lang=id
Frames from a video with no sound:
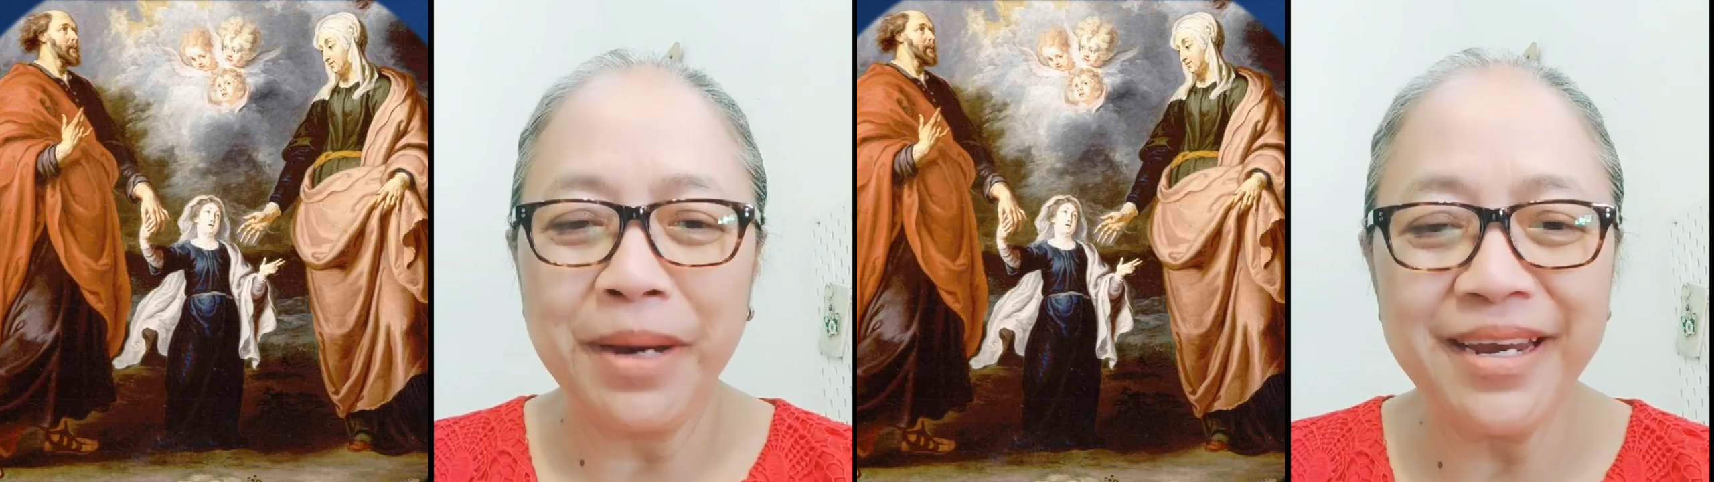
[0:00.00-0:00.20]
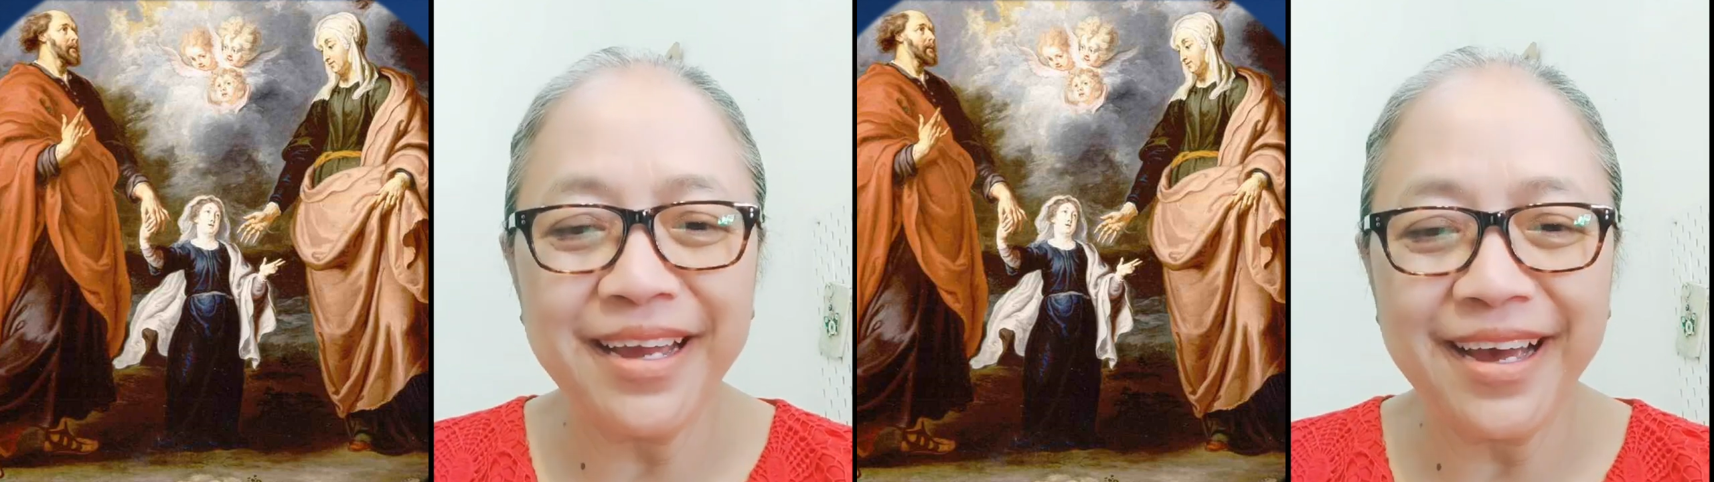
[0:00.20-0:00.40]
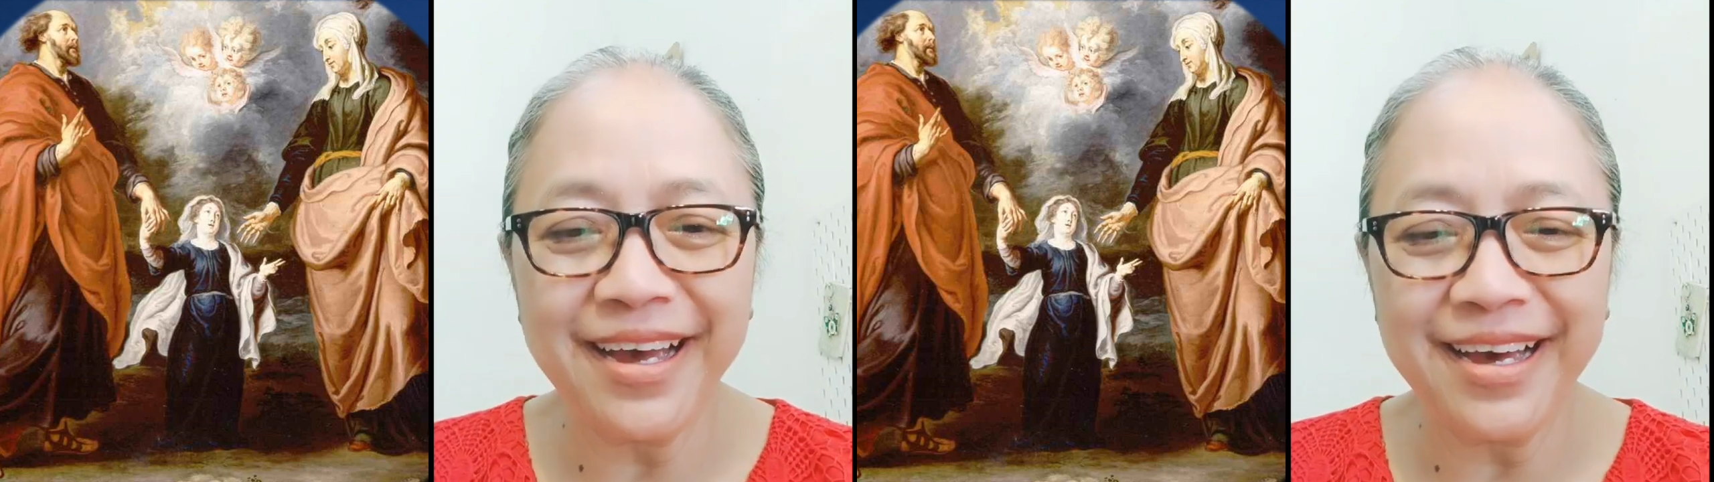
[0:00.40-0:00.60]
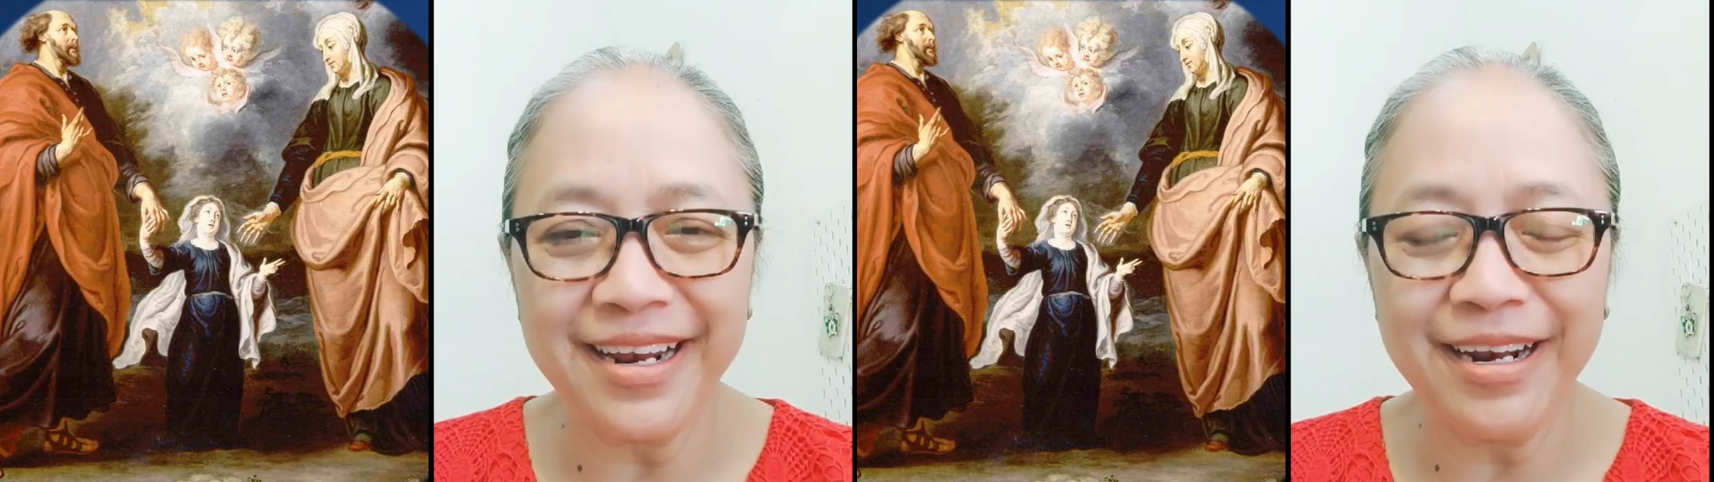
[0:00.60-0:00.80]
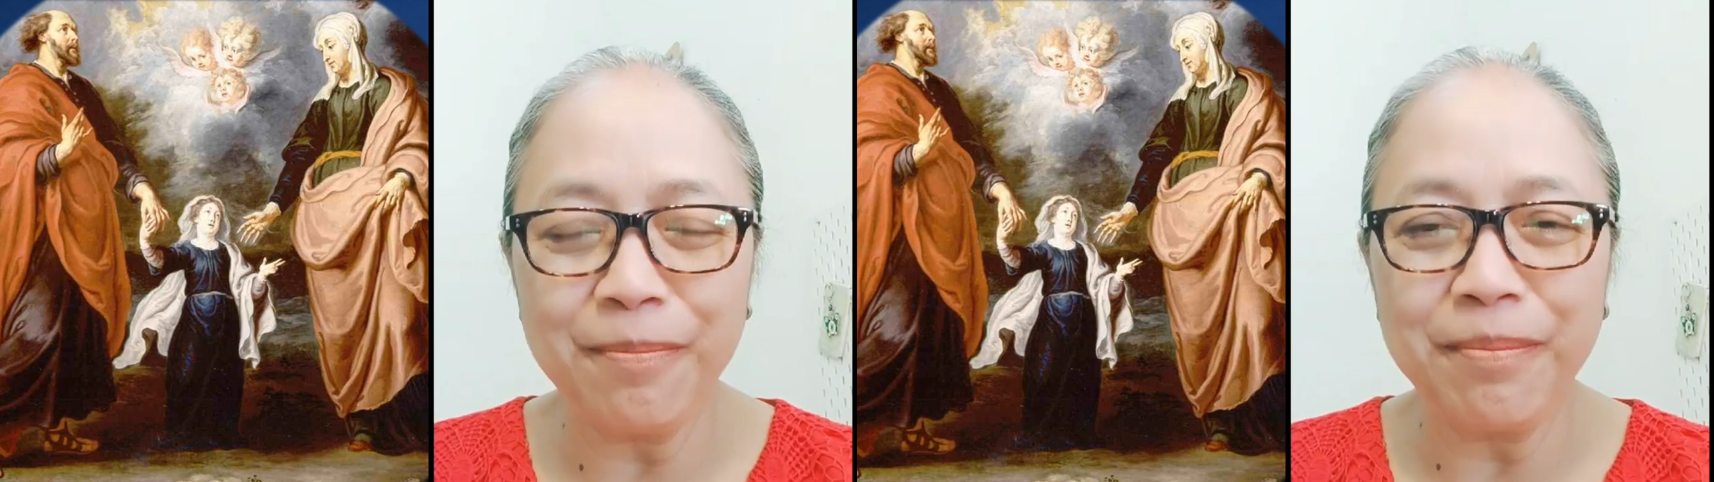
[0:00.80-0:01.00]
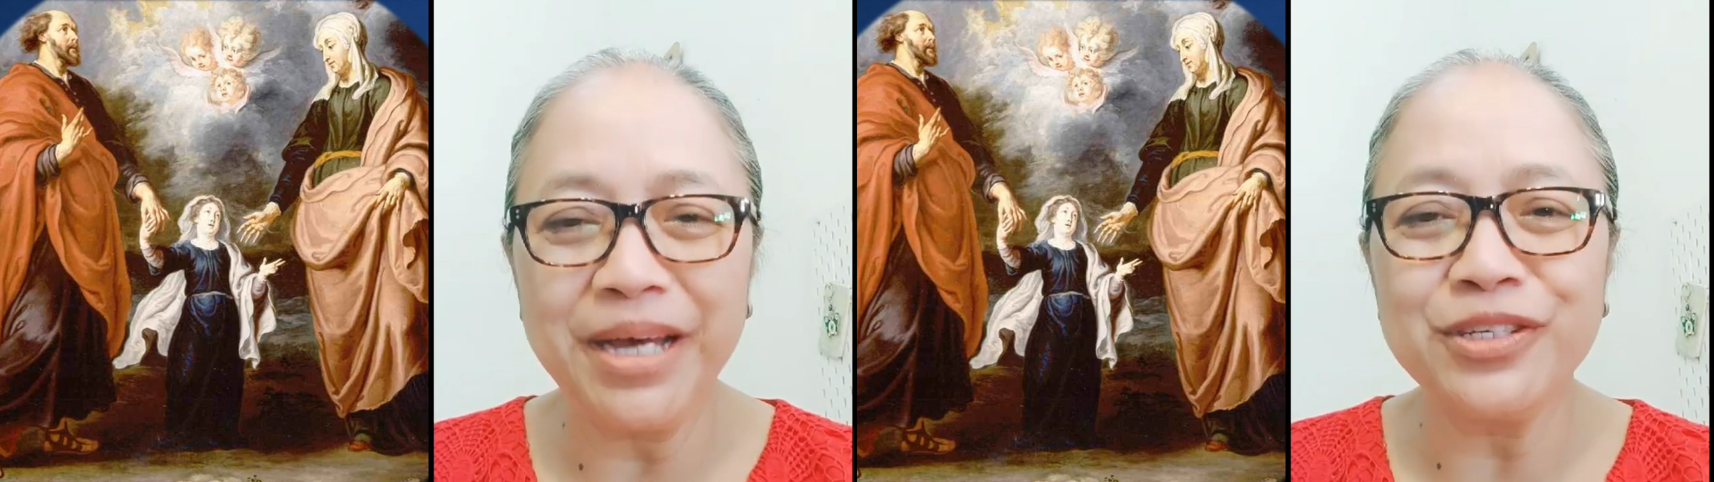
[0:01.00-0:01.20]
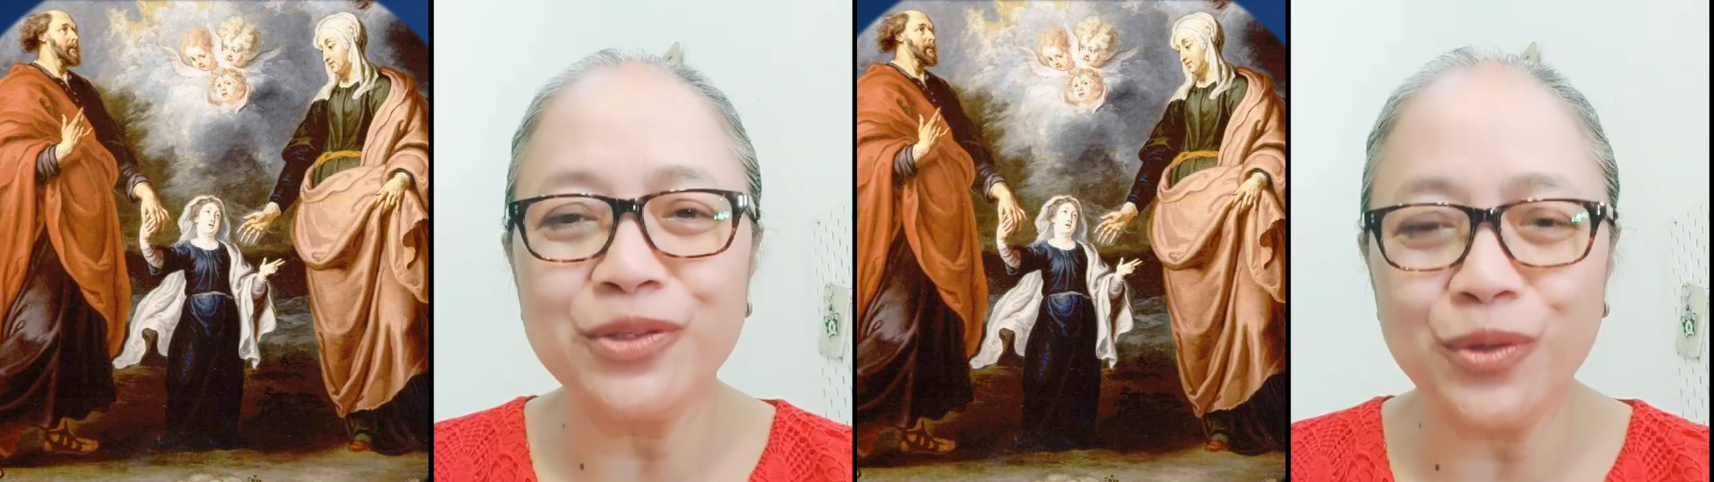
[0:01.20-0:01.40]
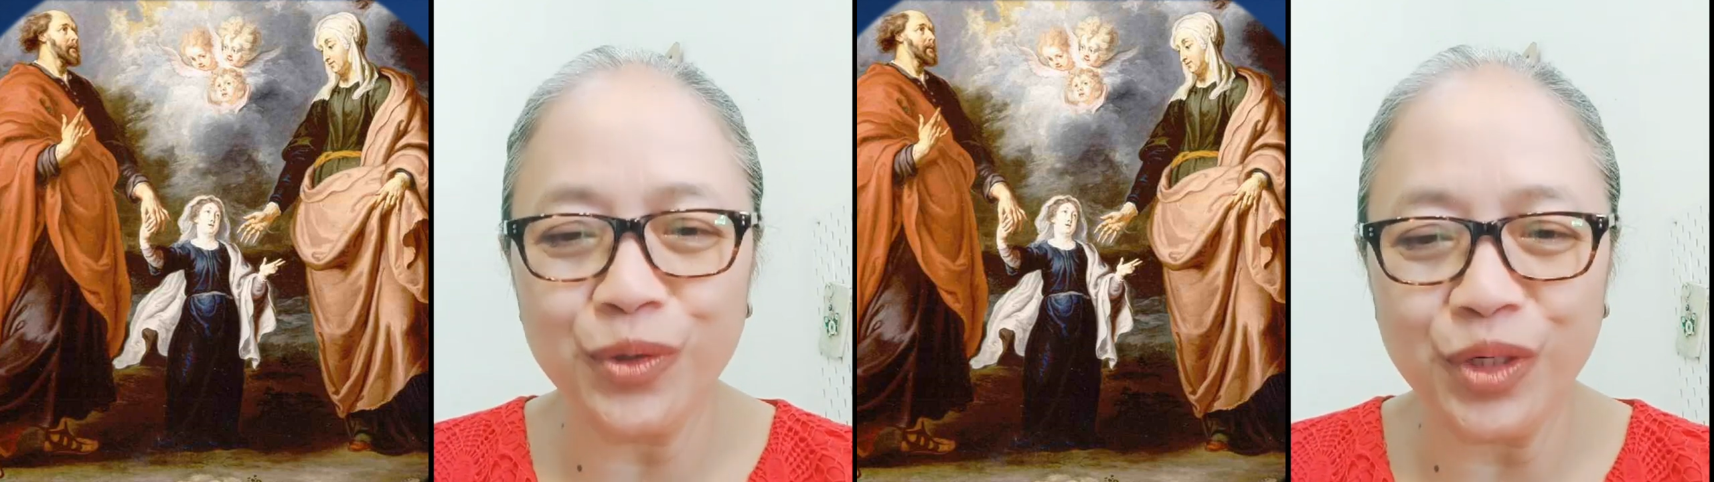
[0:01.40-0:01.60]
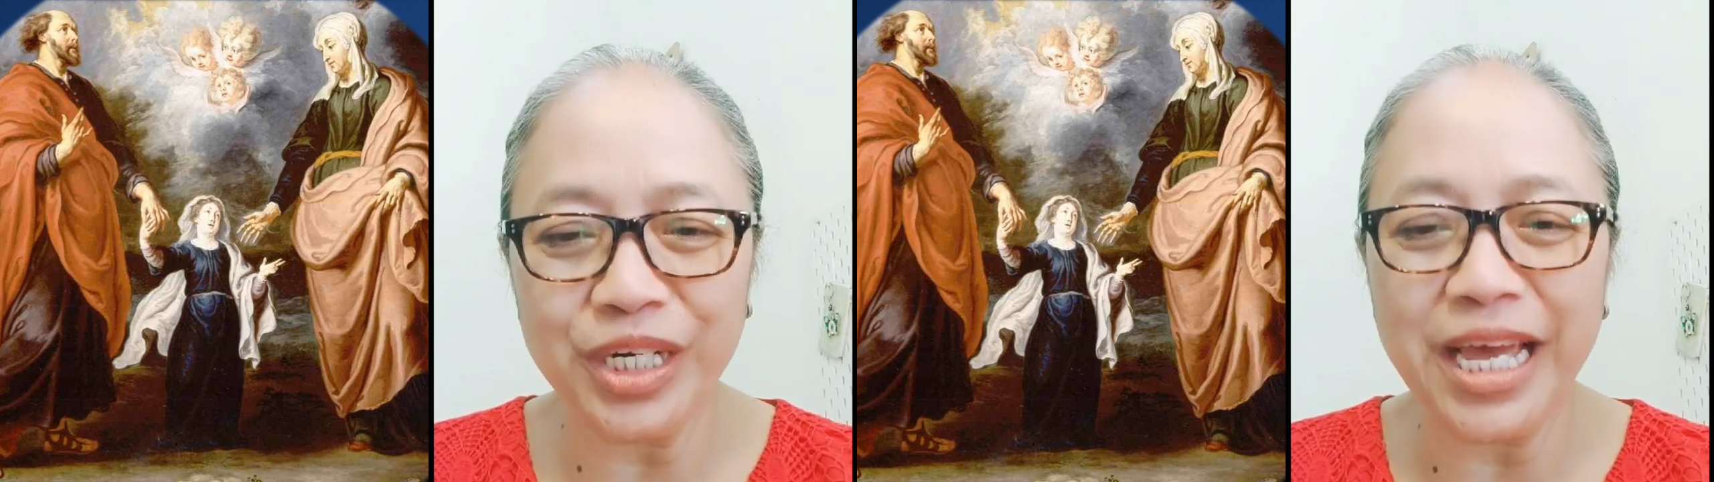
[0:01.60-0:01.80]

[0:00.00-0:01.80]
Padahal pastor